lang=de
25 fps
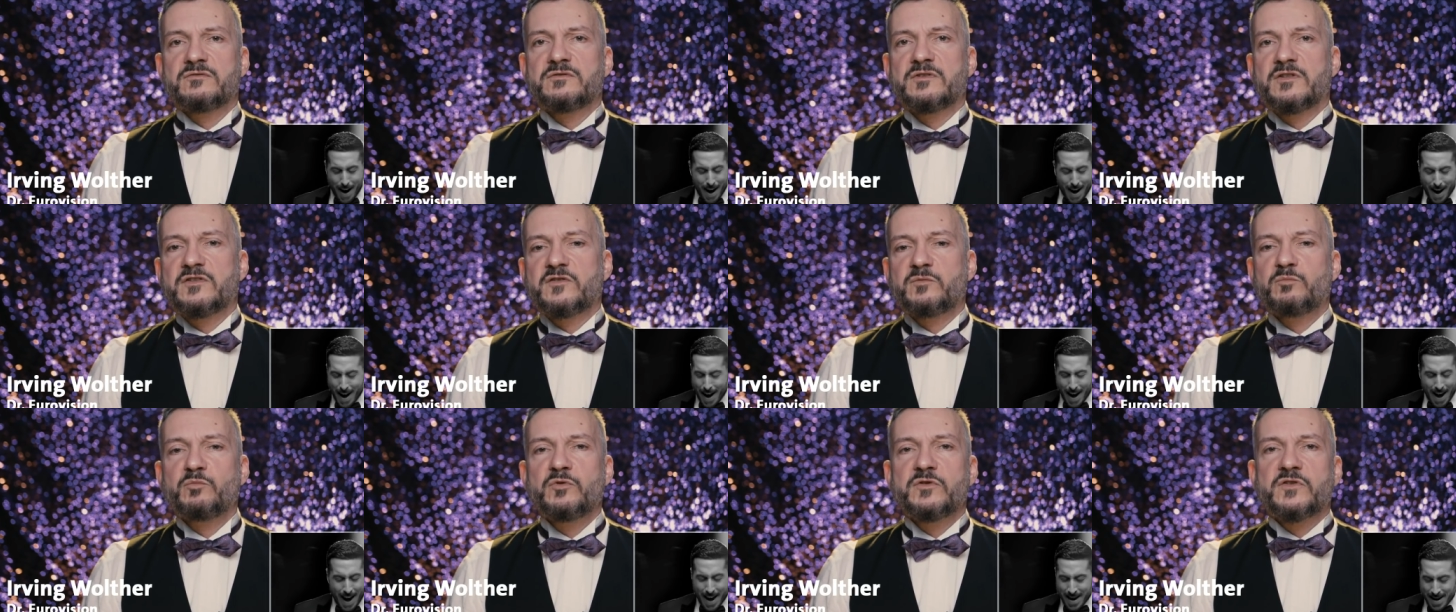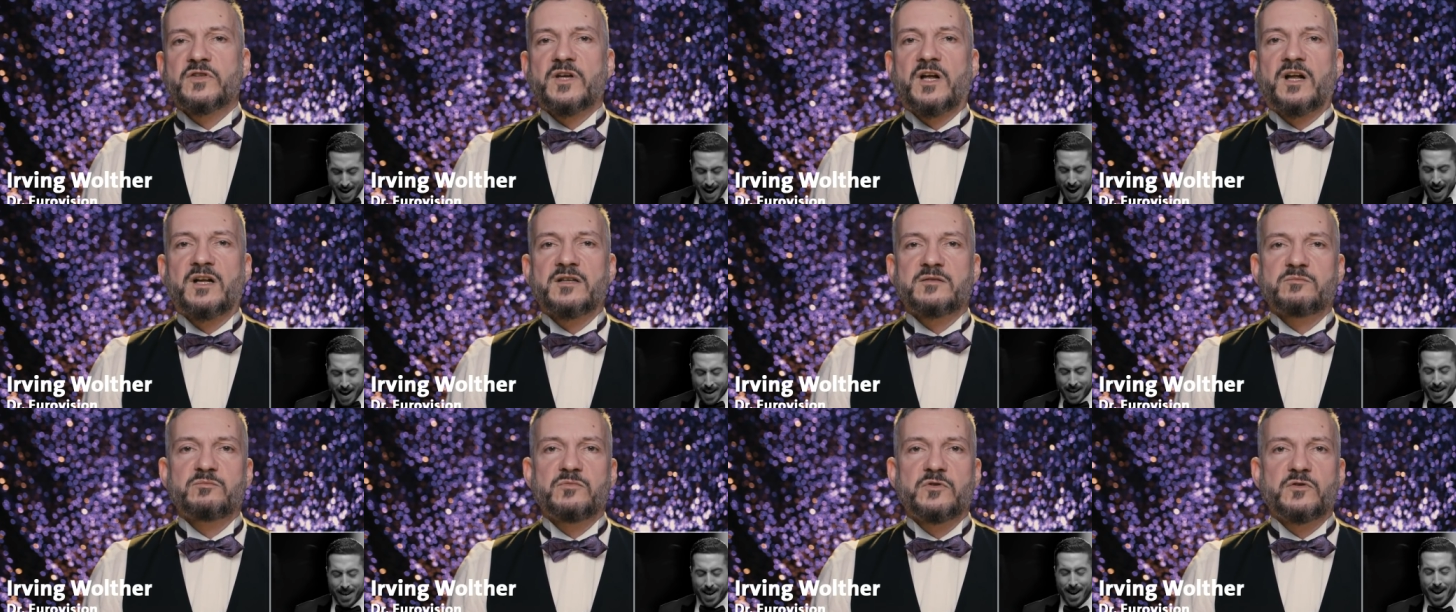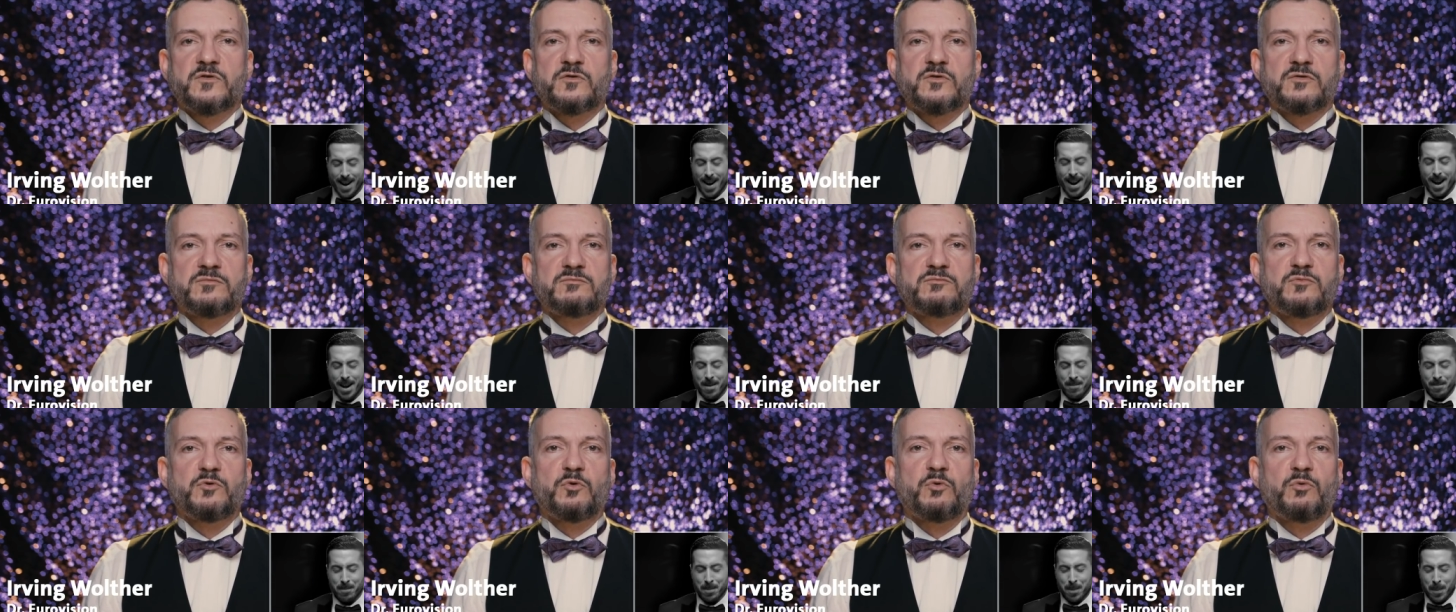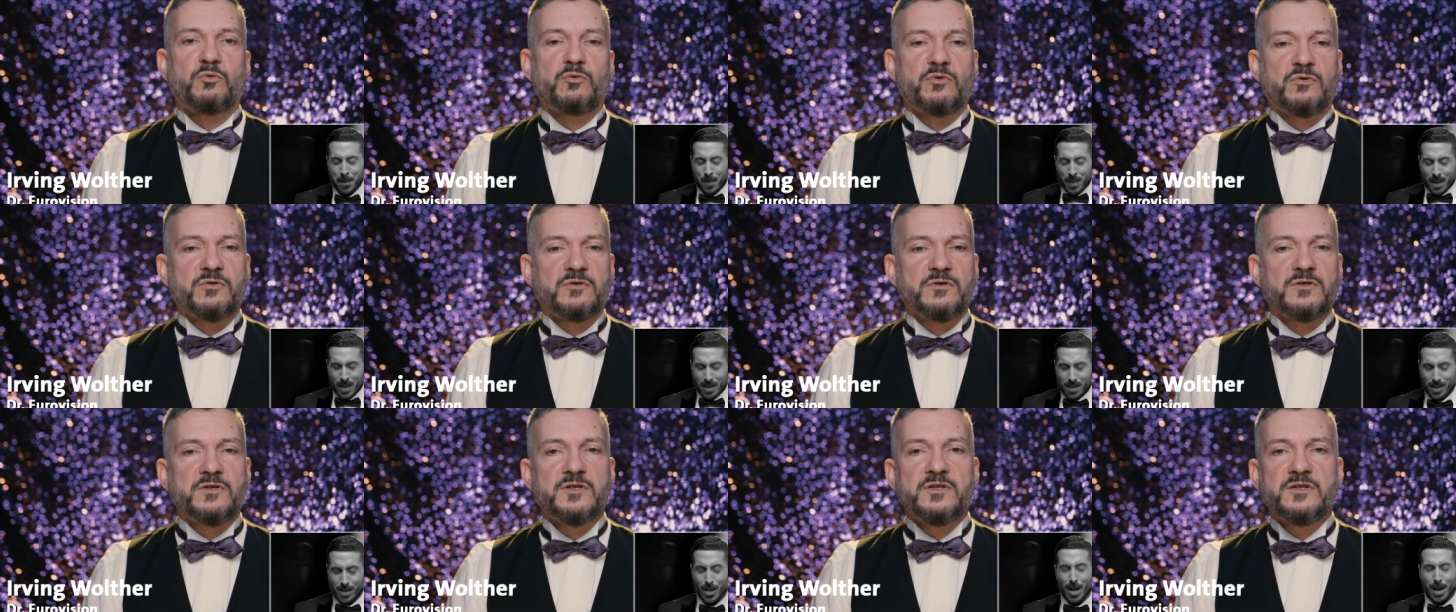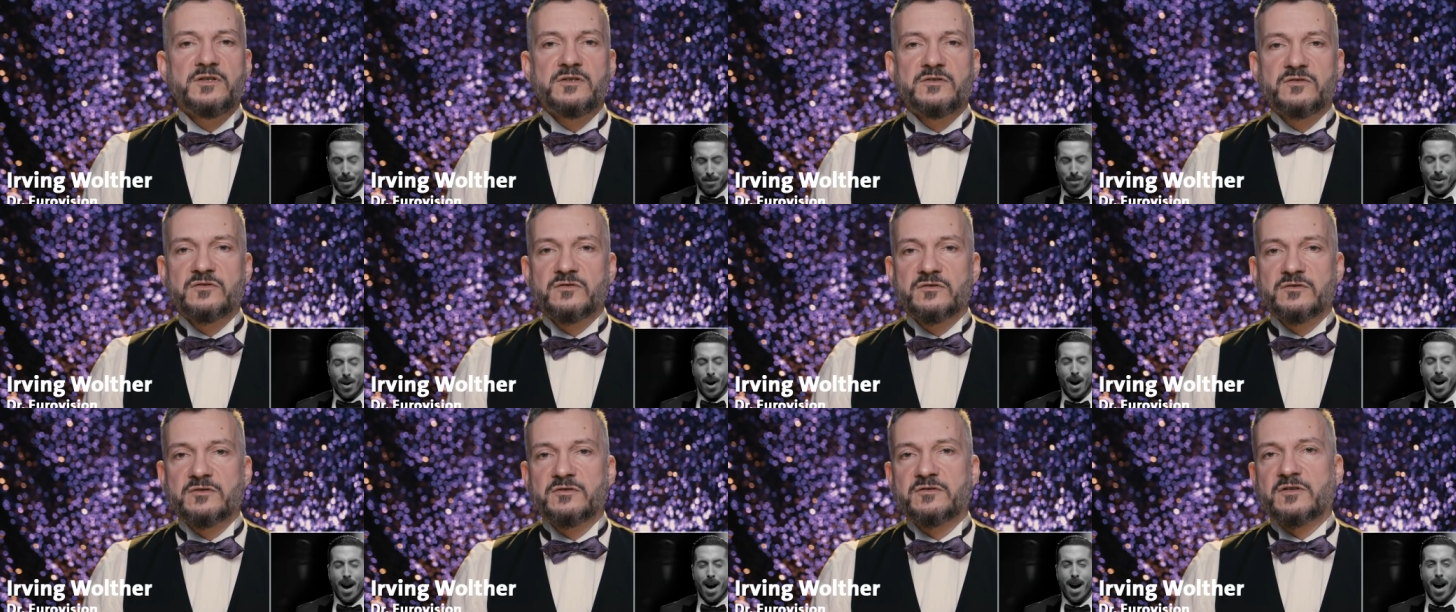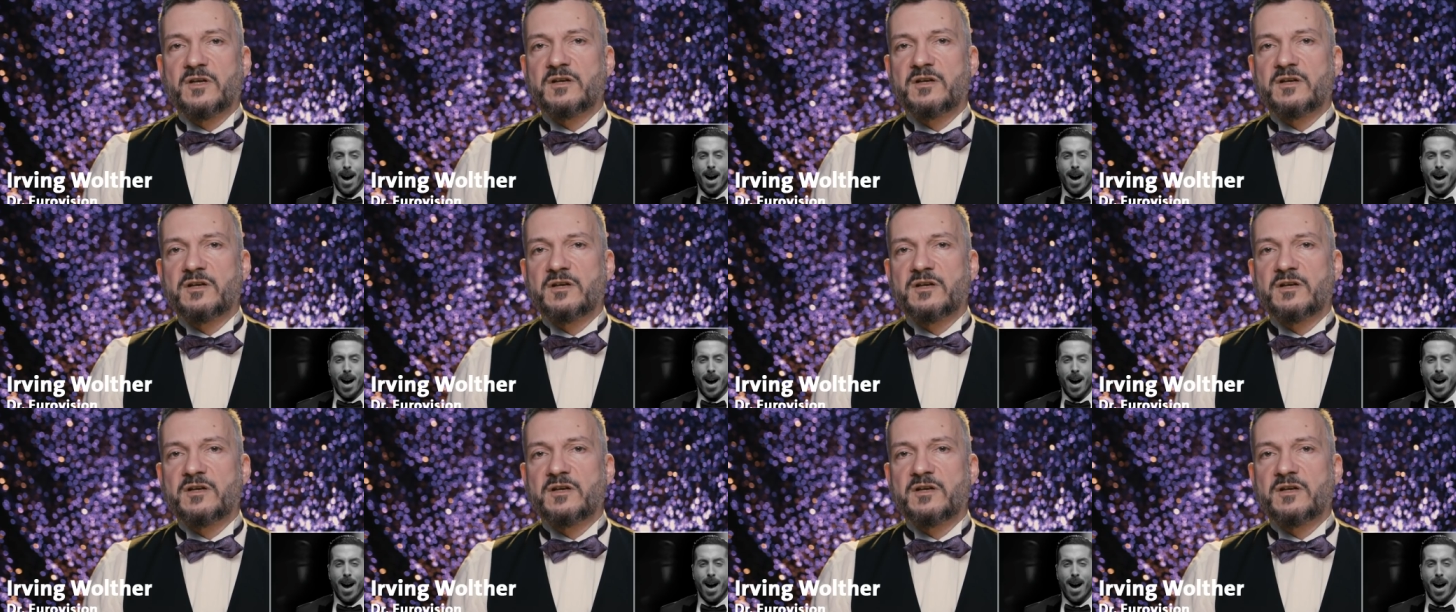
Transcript: jetzt muss er halt mit so einem drögen Lied äh,